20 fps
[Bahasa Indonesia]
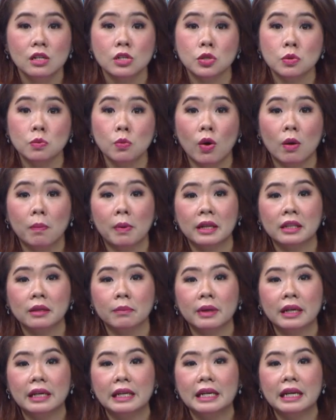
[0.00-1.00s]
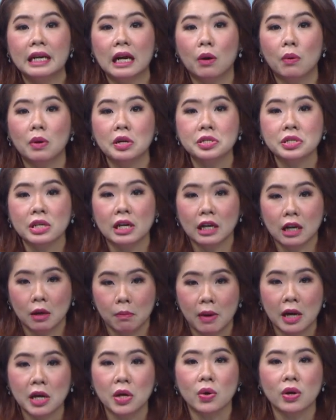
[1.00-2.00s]
Sebuah apartemen di kawasan
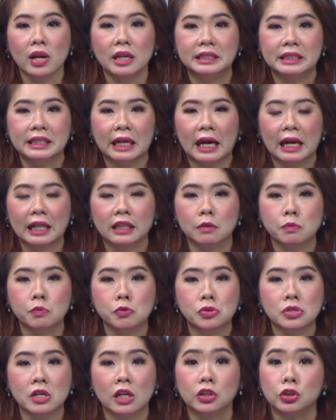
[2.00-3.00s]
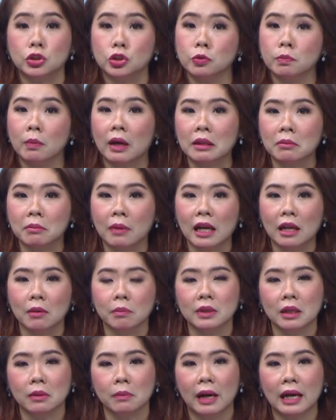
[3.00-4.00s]
Kemayoran, Jakarta Pusat, Jumat malam
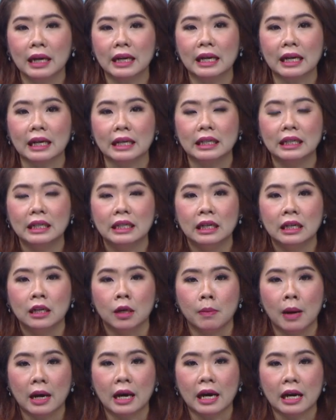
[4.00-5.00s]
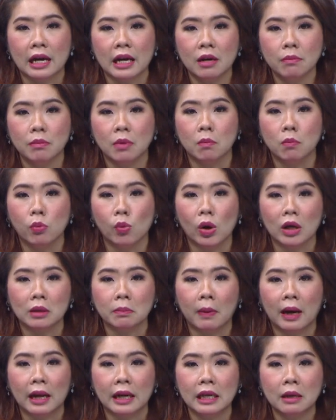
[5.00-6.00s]
terbakar. Kebakaran membuat
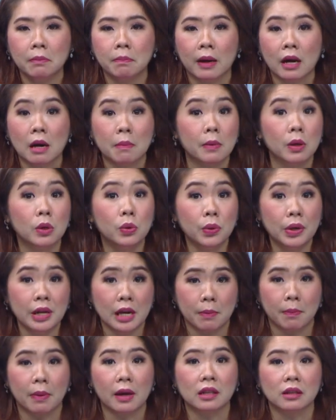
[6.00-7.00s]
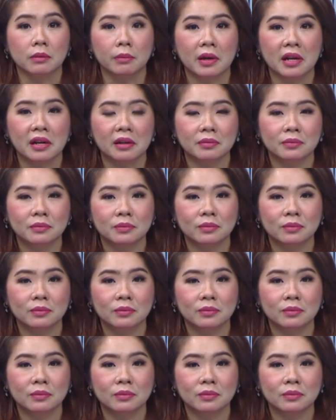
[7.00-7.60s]
panik para penghuni apartemen.